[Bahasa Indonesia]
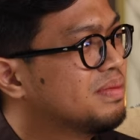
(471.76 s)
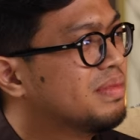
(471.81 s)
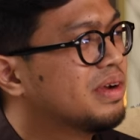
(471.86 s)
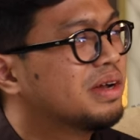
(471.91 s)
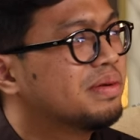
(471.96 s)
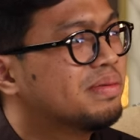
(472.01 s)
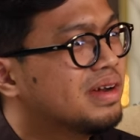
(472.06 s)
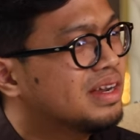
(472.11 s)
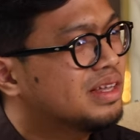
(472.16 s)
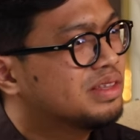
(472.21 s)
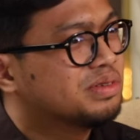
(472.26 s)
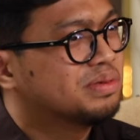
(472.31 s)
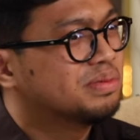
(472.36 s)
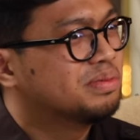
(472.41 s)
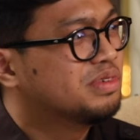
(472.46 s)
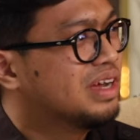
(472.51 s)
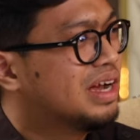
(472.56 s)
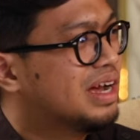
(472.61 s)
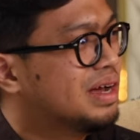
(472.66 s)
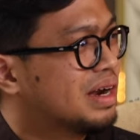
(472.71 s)
Bagaimana tuh
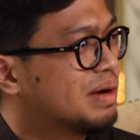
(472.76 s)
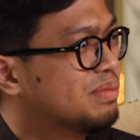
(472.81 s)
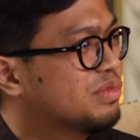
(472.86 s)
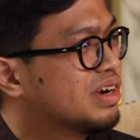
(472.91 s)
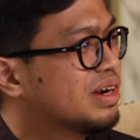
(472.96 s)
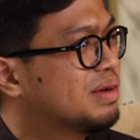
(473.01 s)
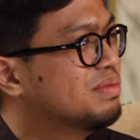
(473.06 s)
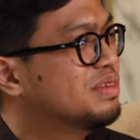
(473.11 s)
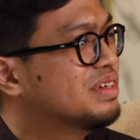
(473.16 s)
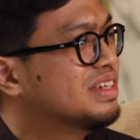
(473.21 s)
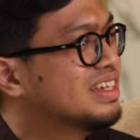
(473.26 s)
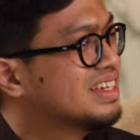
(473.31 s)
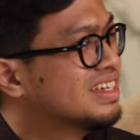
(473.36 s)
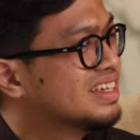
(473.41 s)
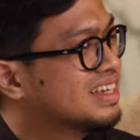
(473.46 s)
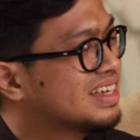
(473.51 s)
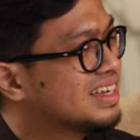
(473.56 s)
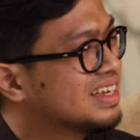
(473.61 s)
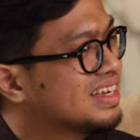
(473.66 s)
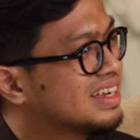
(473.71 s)
Bu ya rambu-rambunya?
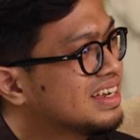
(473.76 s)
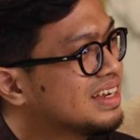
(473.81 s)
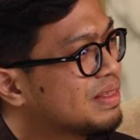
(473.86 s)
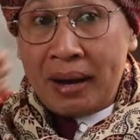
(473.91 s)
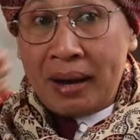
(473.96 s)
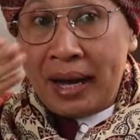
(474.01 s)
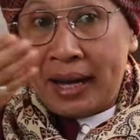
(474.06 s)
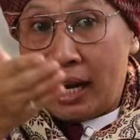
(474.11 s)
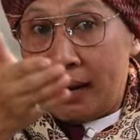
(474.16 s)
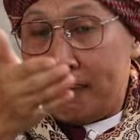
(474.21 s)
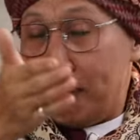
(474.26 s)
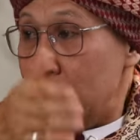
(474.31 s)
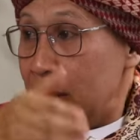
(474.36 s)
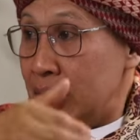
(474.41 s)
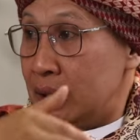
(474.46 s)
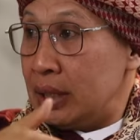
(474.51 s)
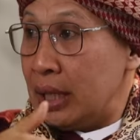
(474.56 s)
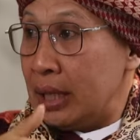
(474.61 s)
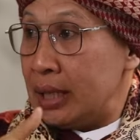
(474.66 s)
Makanya marah pun